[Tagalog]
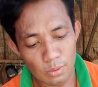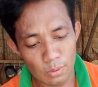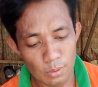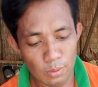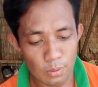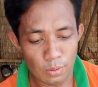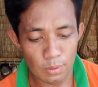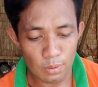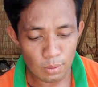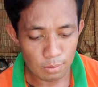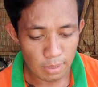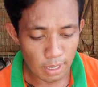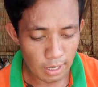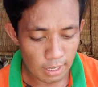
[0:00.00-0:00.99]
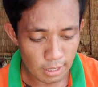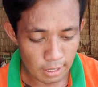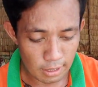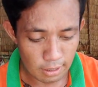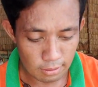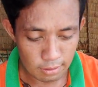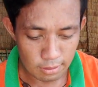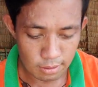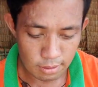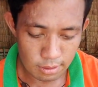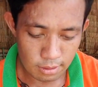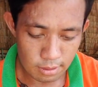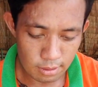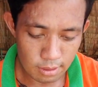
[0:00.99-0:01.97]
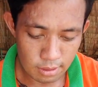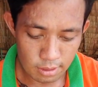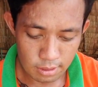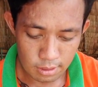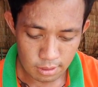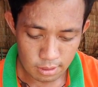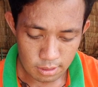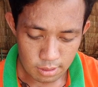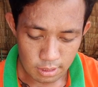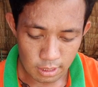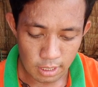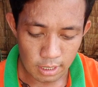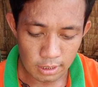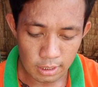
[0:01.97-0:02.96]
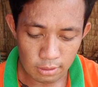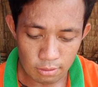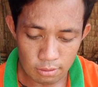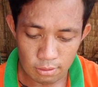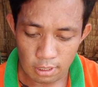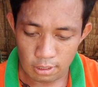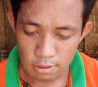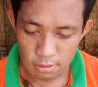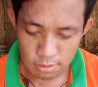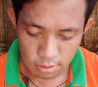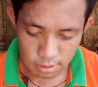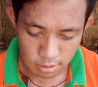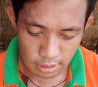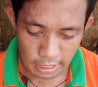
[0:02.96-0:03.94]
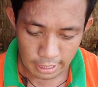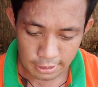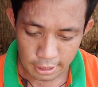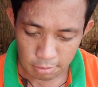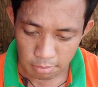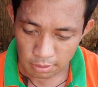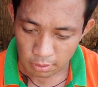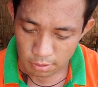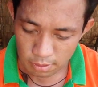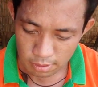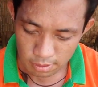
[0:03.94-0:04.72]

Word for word: Oho, bahala na ano to. Tingnan natin kung ano, legit ba to.